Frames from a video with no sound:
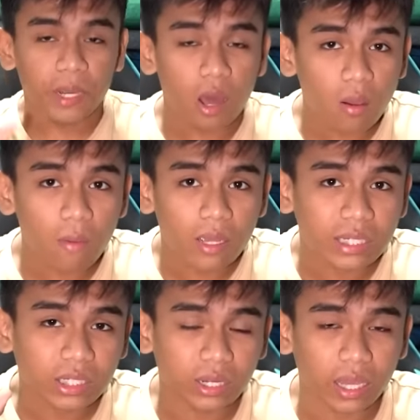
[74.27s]
Binomo
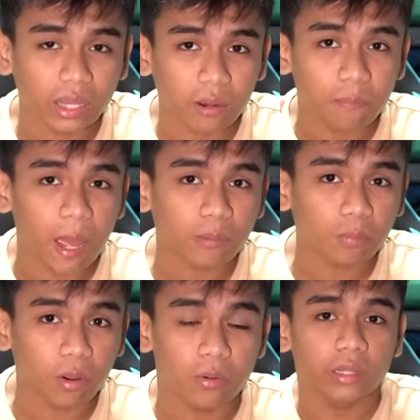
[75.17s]
is a trading
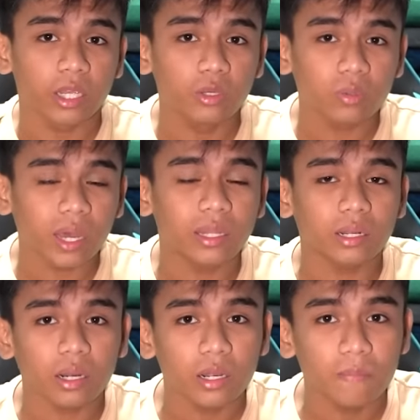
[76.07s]
platform na you can
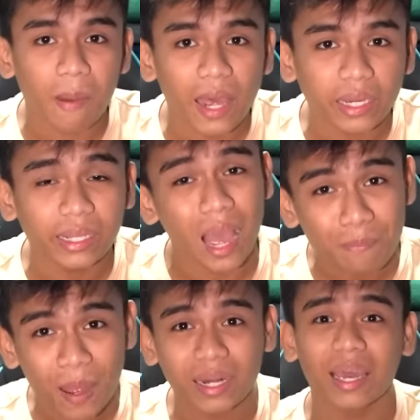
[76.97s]
earn money
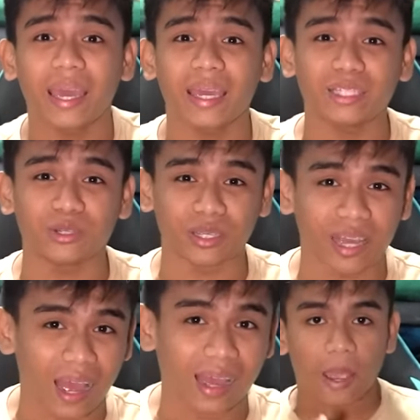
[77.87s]
habang nag -e enjoy
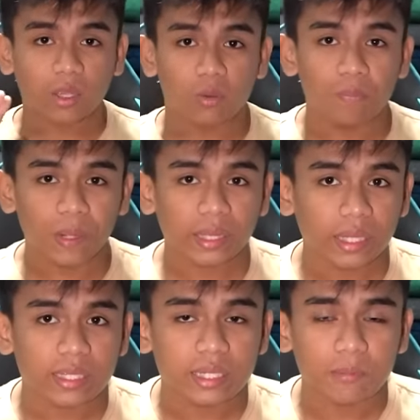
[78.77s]
ka by
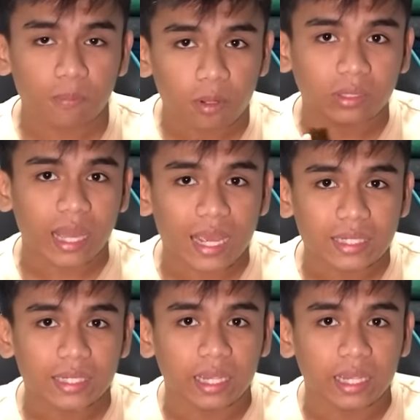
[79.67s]
completing simple tasks